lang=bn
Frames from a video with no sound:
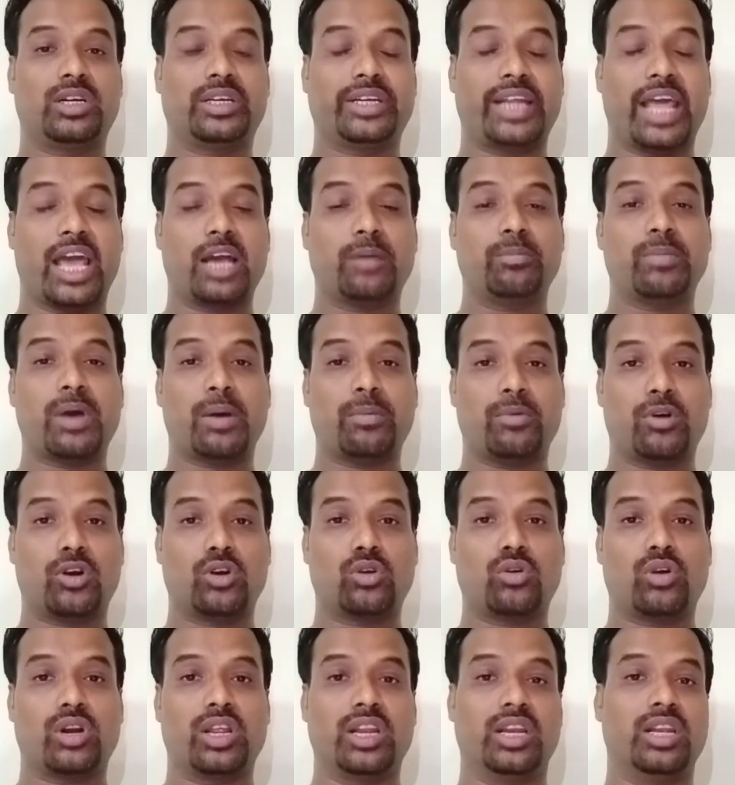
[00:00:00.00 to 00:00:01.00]
ট্যাগ ব্যবহার
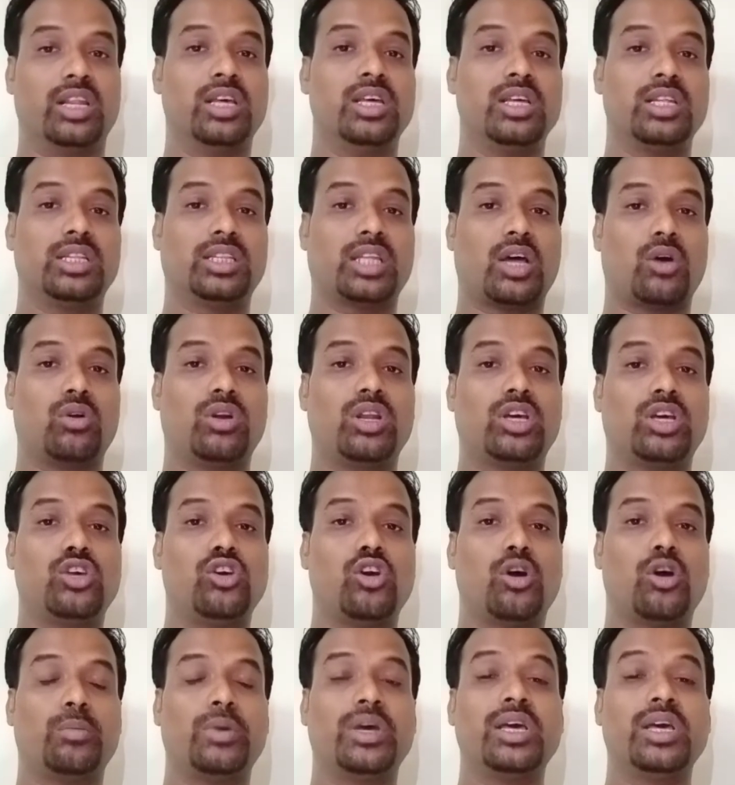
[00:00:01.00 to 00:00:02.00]
করেন তাহলে কি
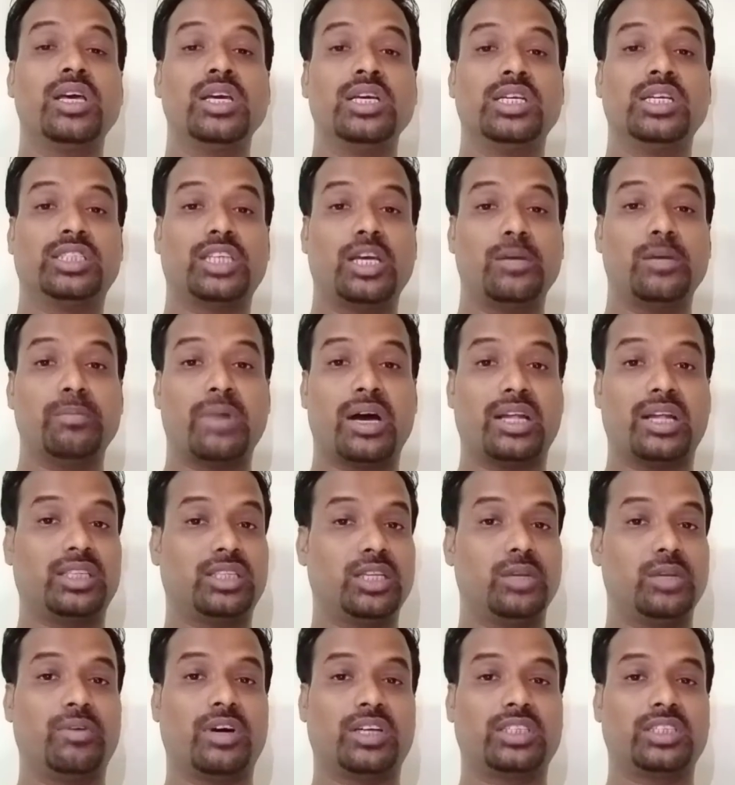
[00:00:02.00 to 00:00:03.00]
হবে সেই
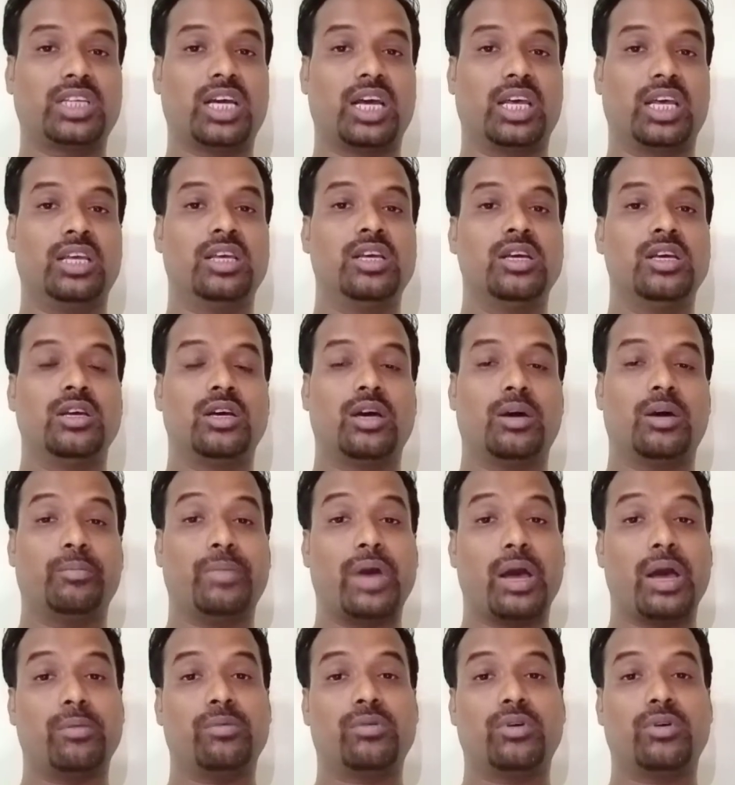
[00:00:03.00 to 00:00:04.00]
মাতৃভাষায়
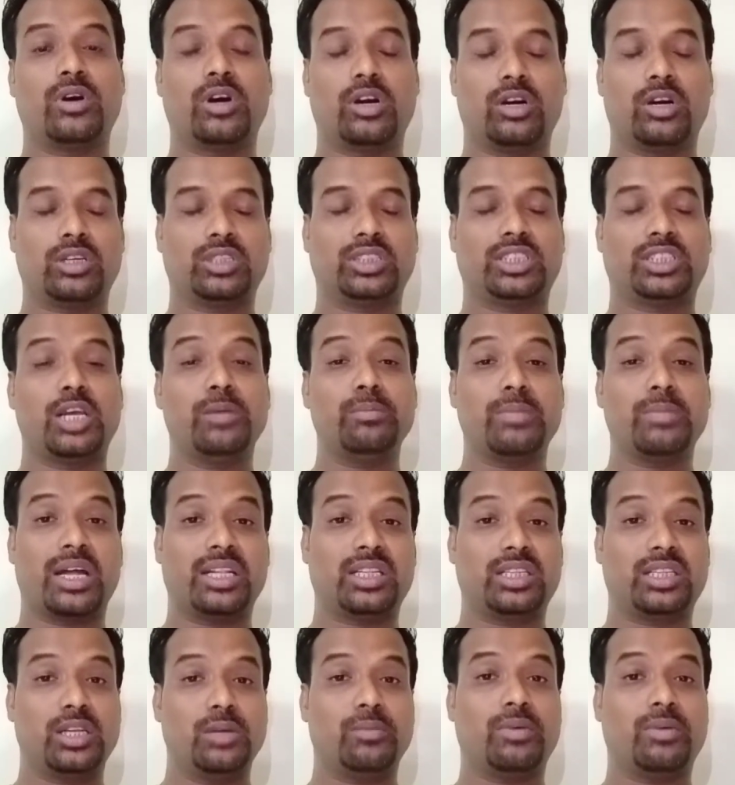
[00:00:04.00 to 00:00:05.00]
ব্যবহার সেই
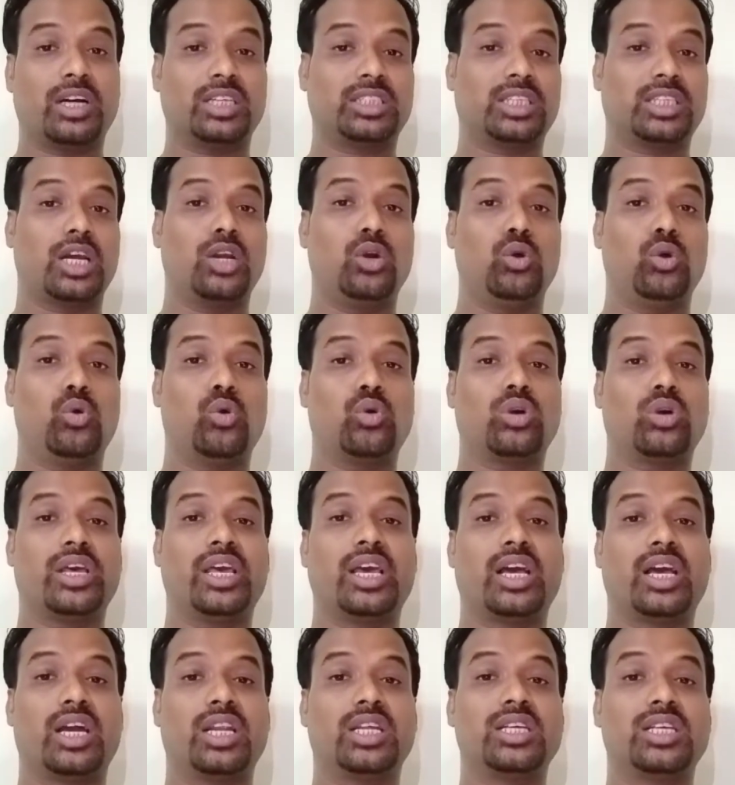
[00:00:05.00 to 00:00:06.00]
মাতৃ মাতৃভাষায় লোক
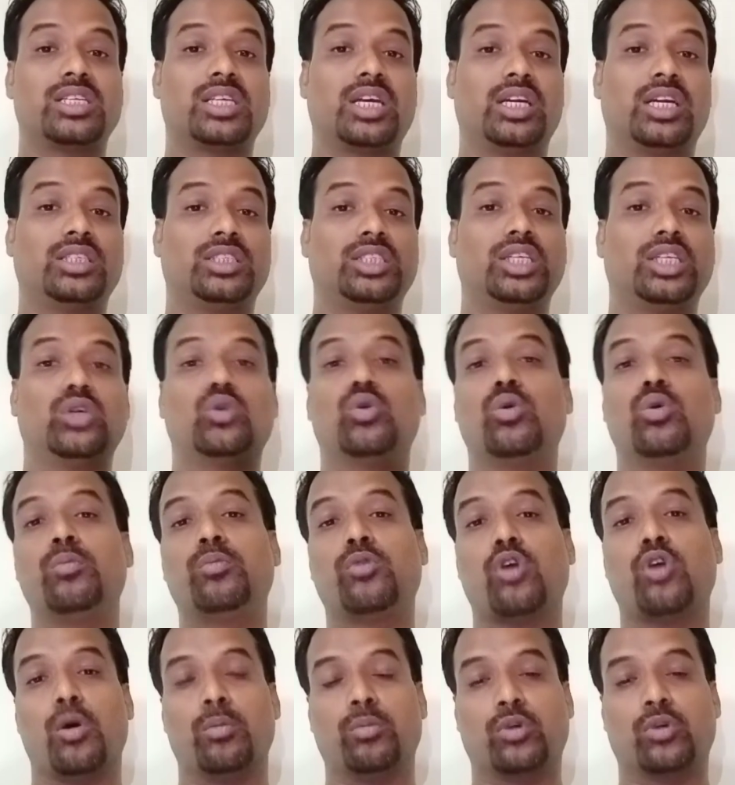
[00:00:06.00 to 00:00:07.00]
এখানে সার্চিং খুব
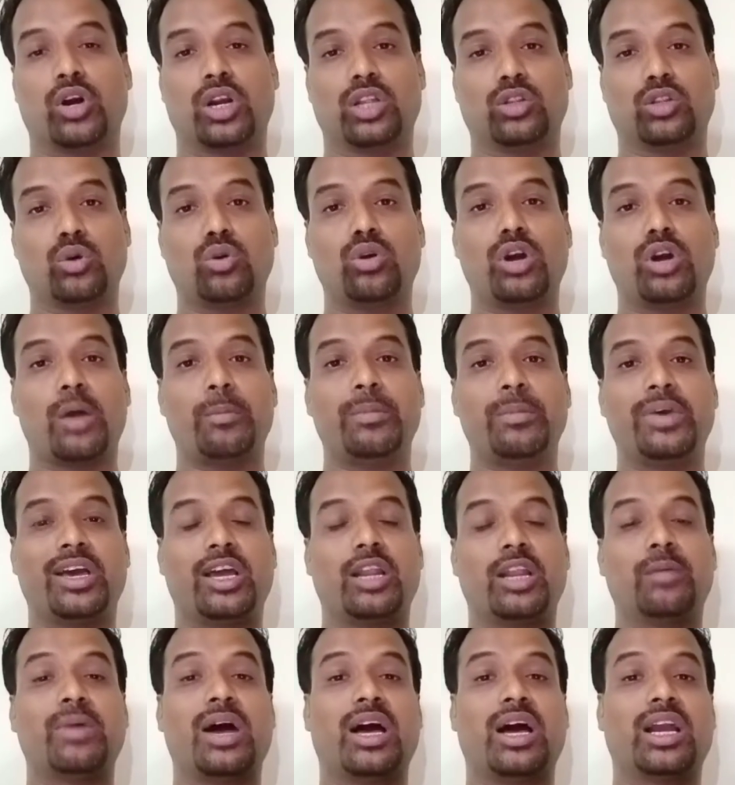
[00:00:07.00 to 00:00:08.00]
কম করে ধরুন আমি
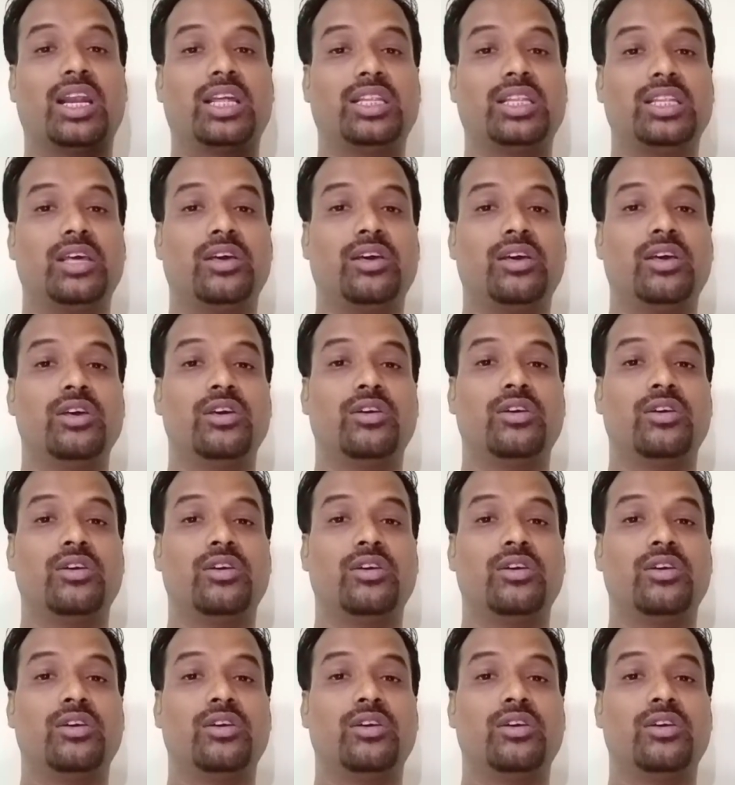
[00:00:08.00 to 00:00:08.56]
এখানে বাংলা দিয়ে